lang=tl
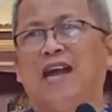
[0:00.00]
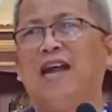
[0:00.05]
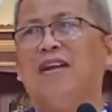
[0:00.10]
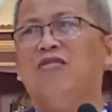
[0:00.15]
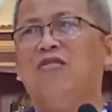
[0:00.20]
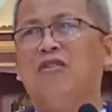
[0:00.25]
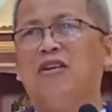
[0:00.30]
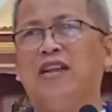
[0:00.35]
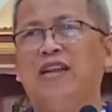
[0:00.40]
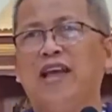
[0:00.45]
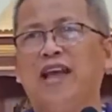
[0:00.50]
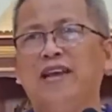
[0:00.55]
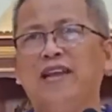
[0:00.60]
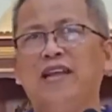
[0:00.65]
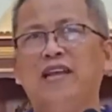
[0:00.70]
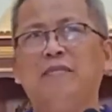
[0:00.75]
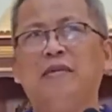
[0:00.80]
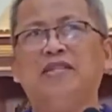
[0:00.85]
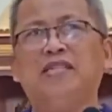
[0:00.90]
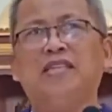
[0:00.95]
nganong ni
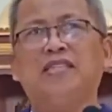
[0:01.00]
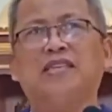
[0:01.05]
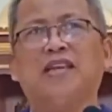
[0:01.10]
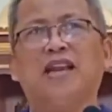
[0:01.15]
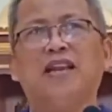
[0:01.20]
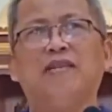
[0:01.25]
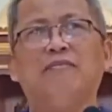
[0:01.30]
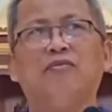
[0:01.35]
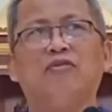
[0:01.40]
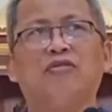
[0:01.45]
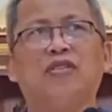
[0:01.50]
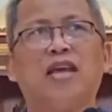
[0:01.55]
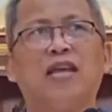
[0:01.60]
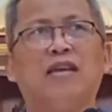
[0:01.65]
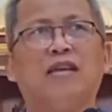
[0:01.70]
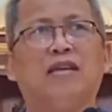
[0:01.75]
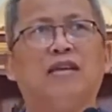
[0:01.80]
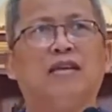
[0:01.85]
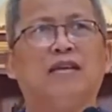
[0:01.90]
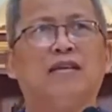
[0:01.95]
anhi man siya sa
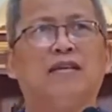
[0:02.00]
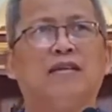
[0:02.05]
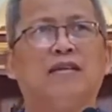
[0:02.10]
kalibutan